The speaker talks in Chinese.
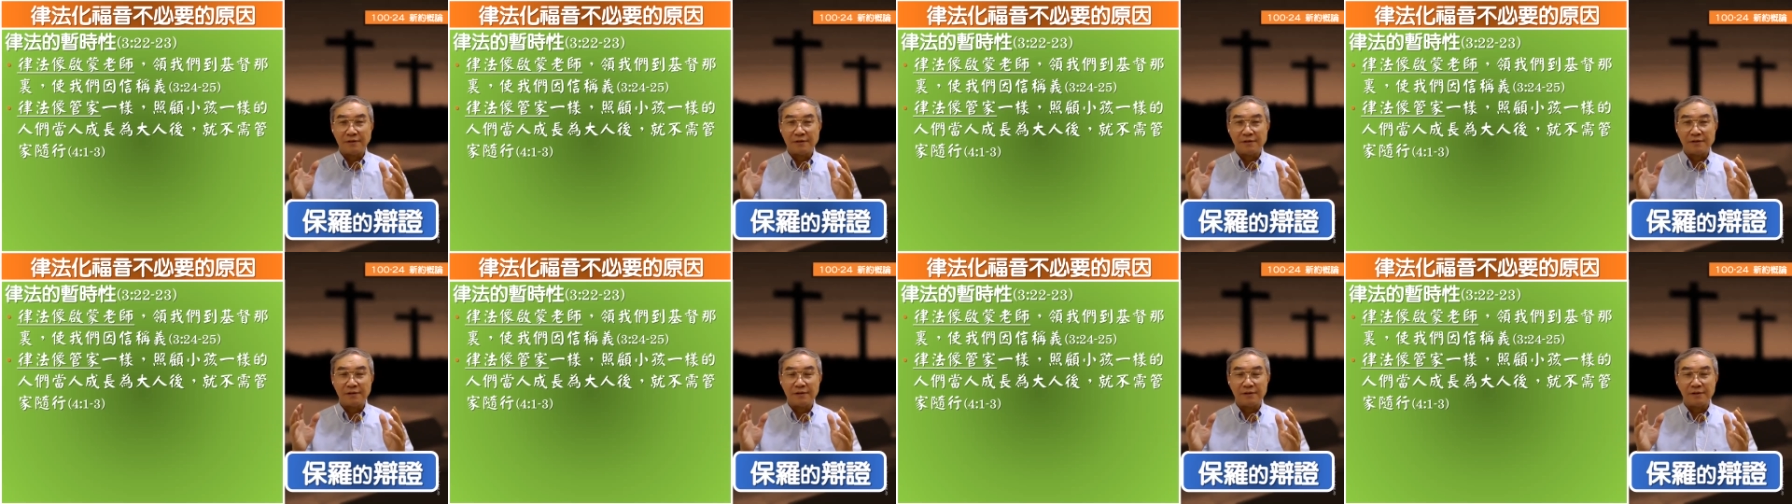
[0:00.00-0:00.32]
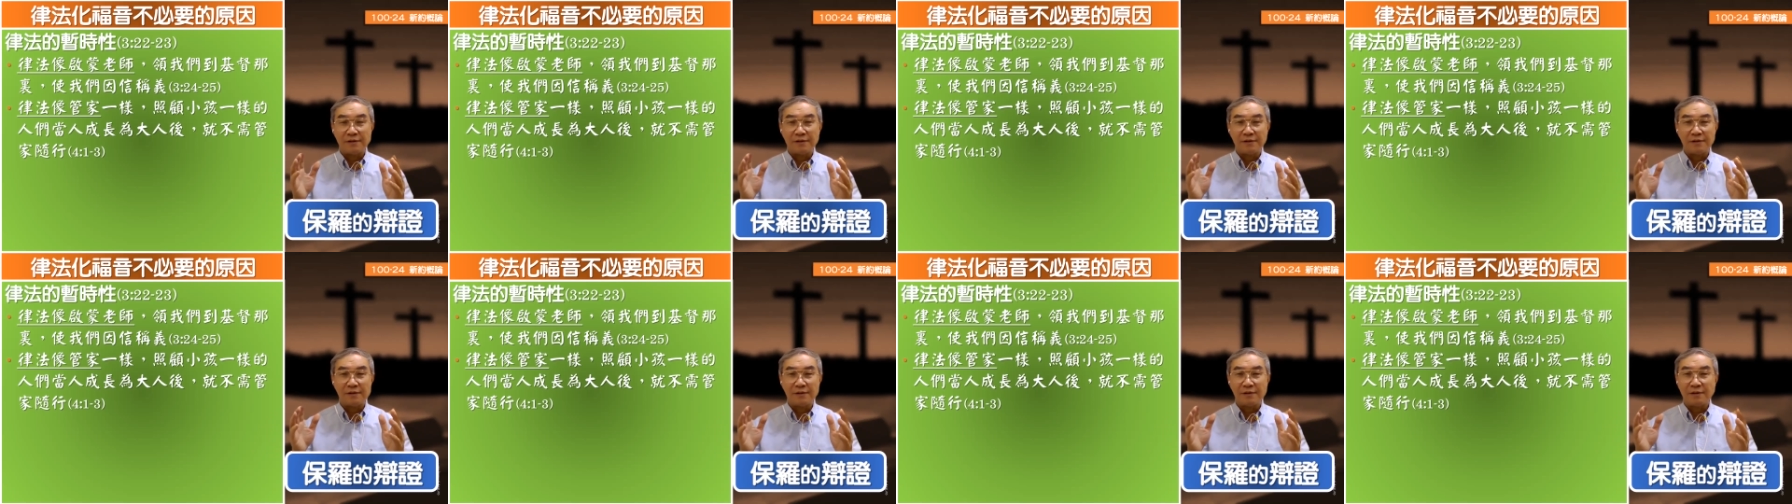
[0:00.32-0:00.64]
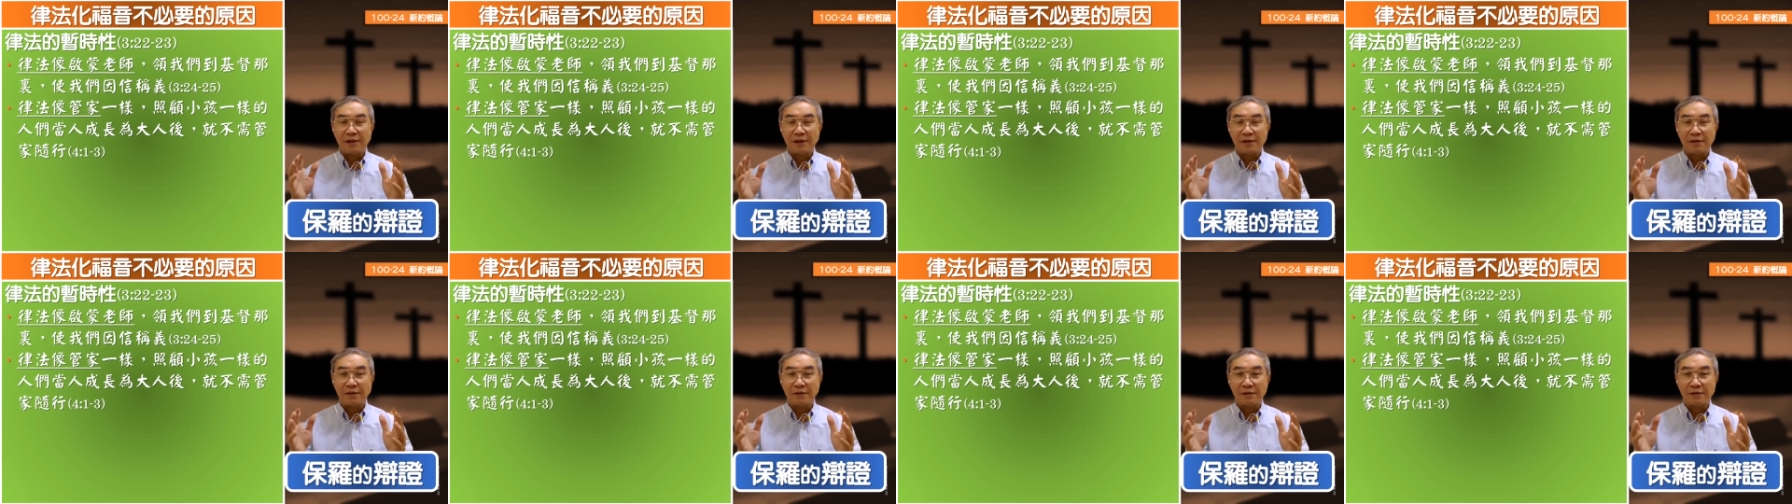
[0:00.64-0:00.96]
支持
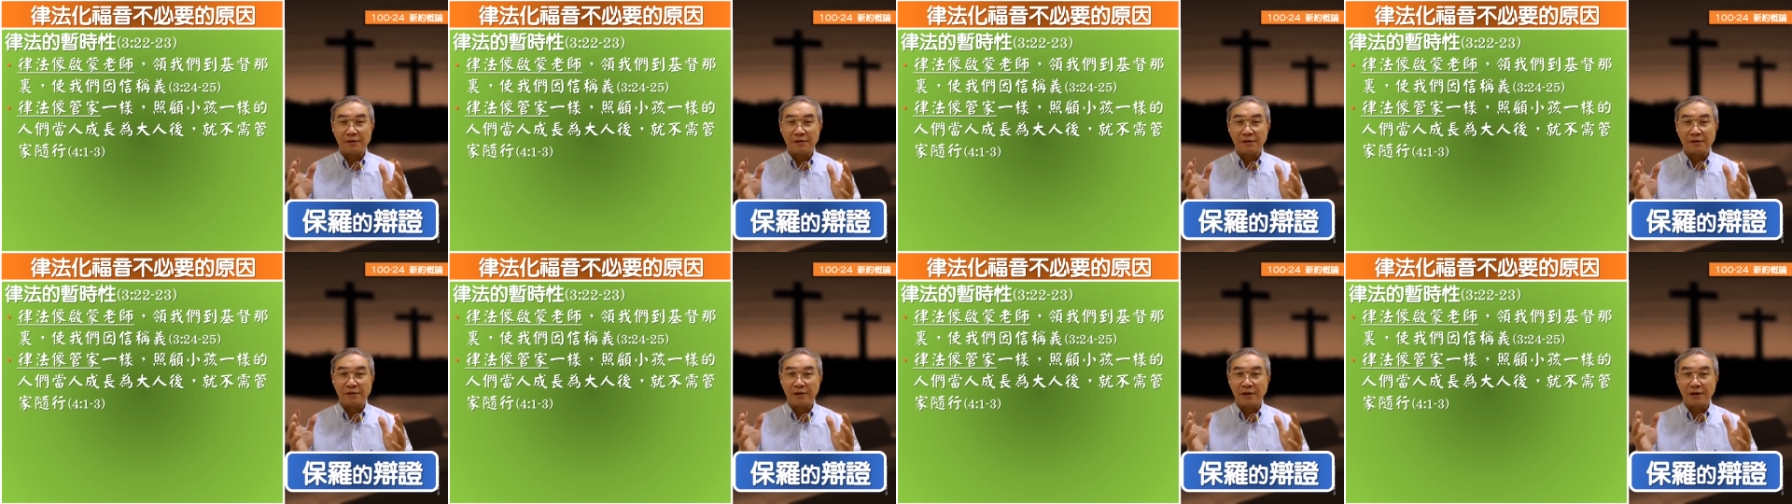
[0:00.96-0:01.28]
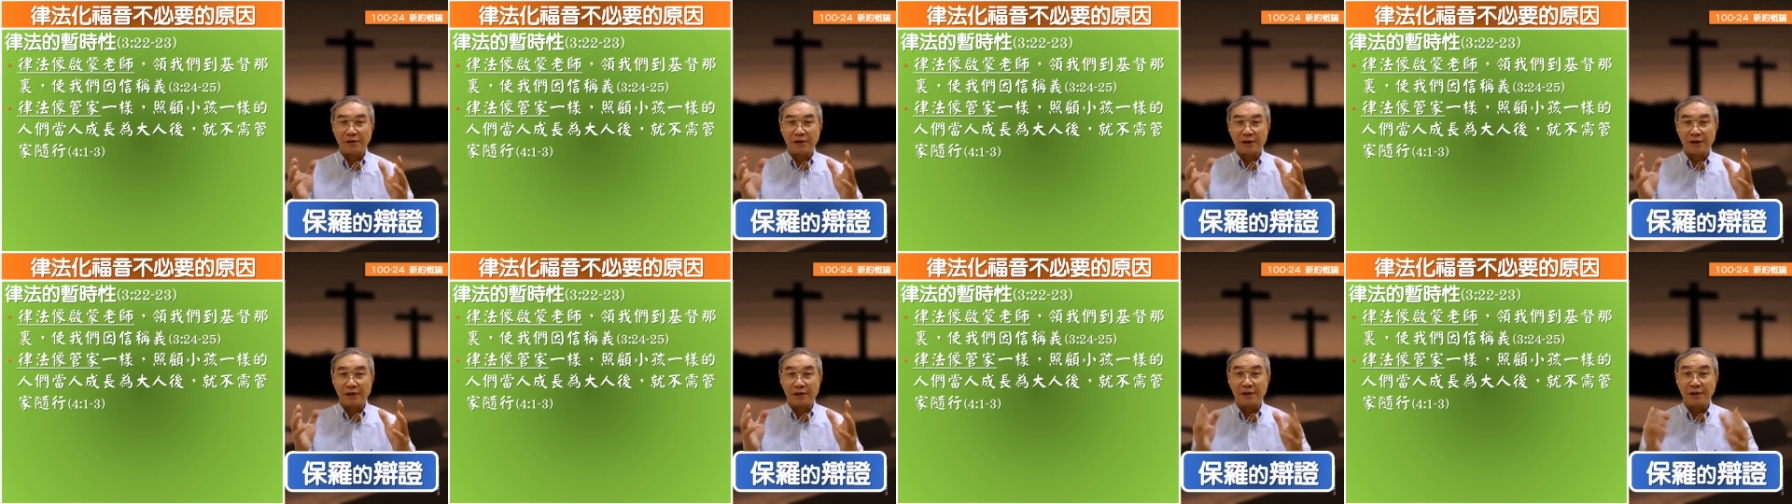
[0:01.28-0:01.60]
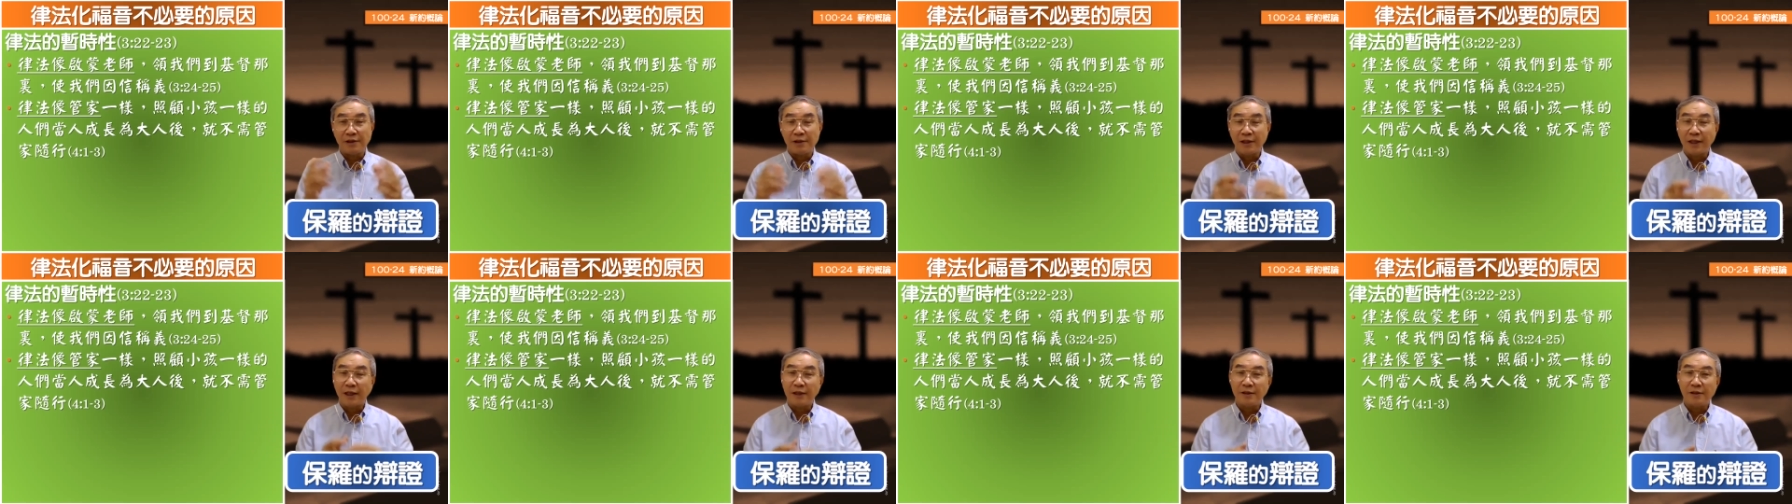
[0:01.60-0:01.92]
他，是要承
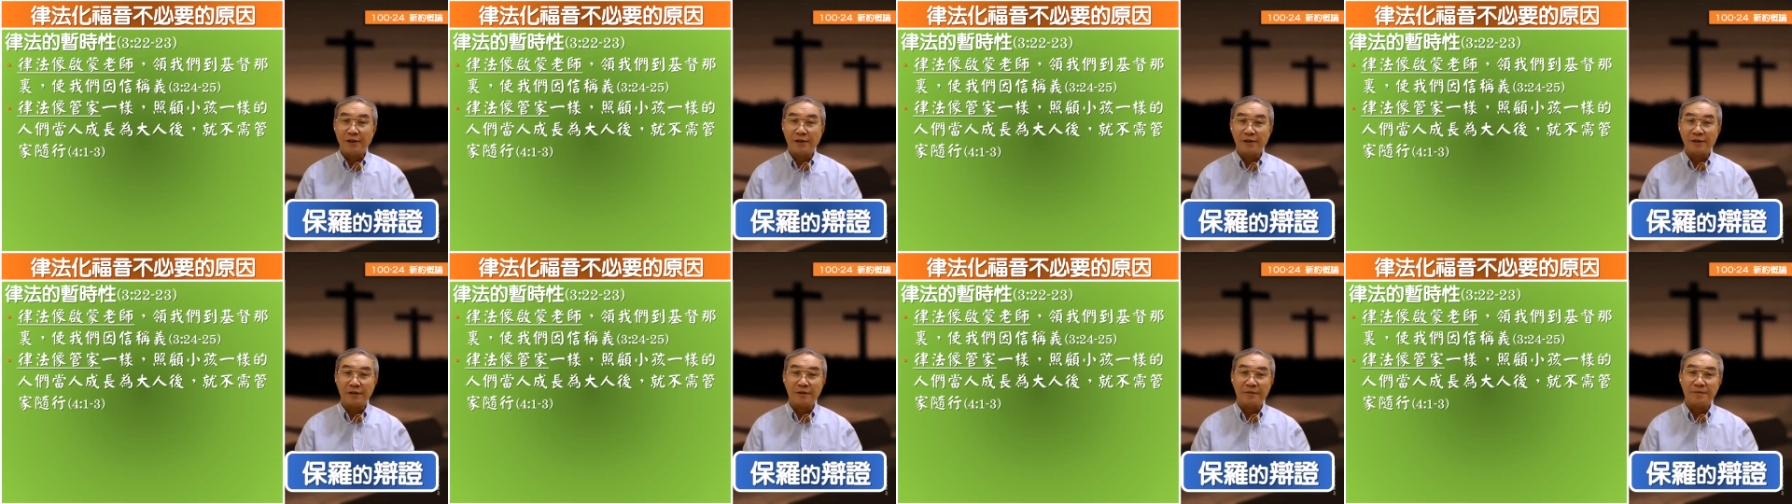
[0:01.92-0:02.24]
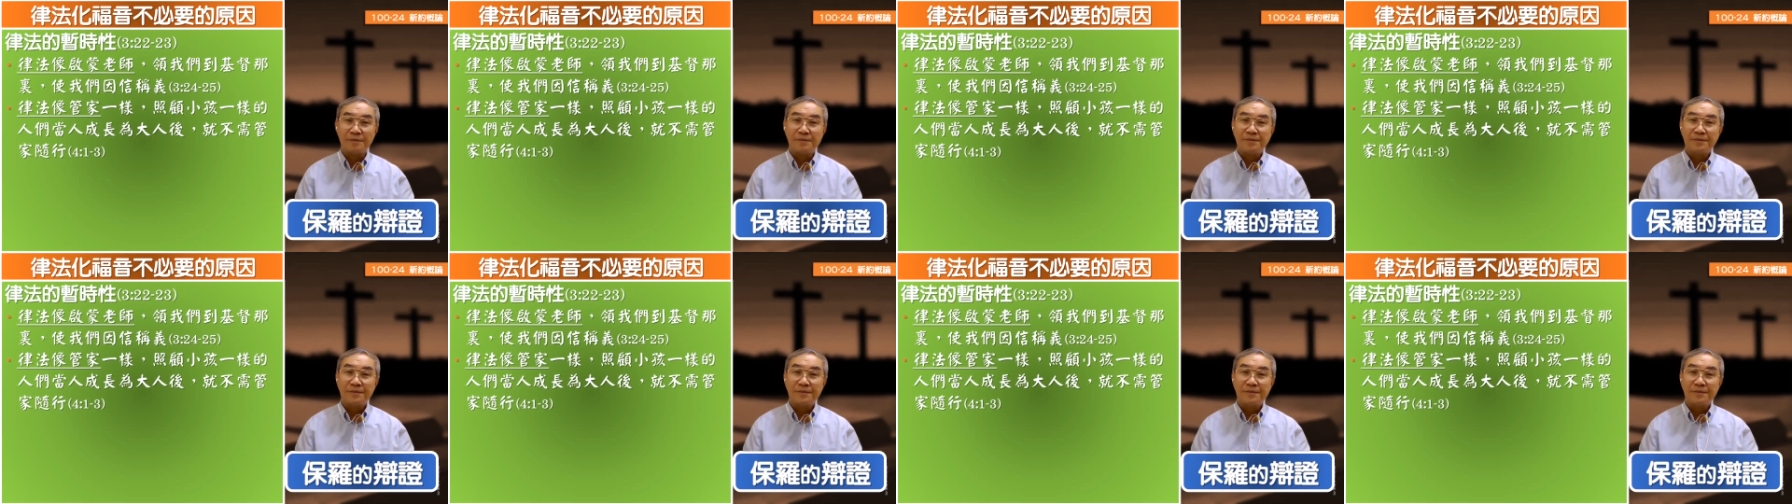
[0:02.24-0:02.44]
继家业的。